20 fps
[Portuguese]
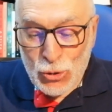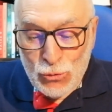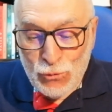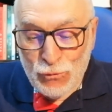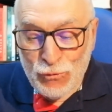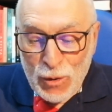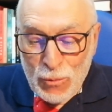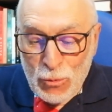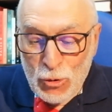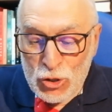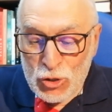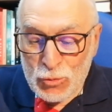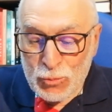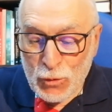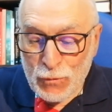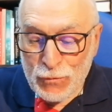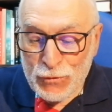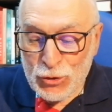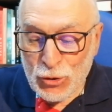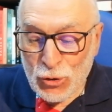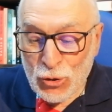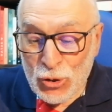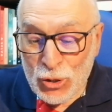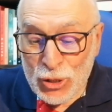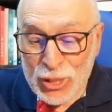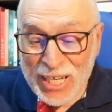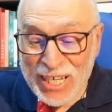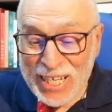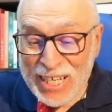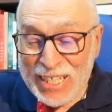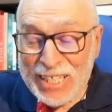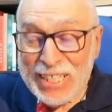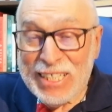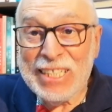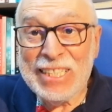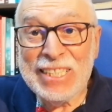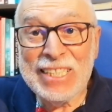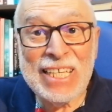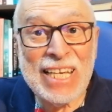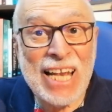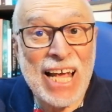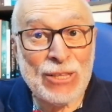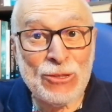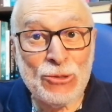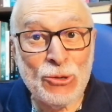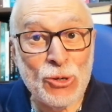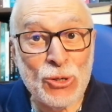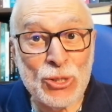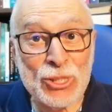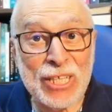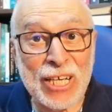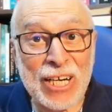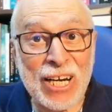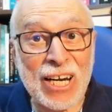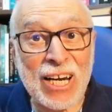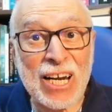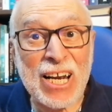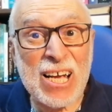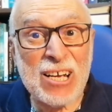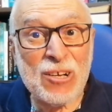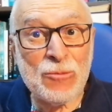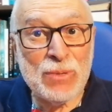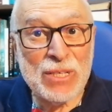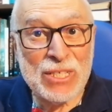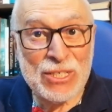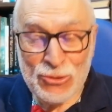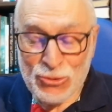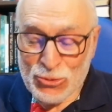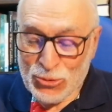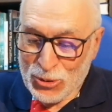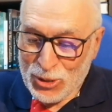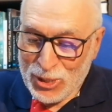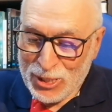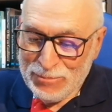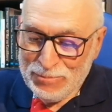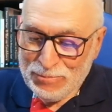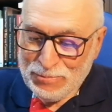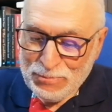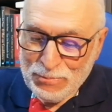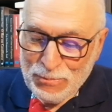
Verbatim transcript: um famoso professor e diretor da Rugby School.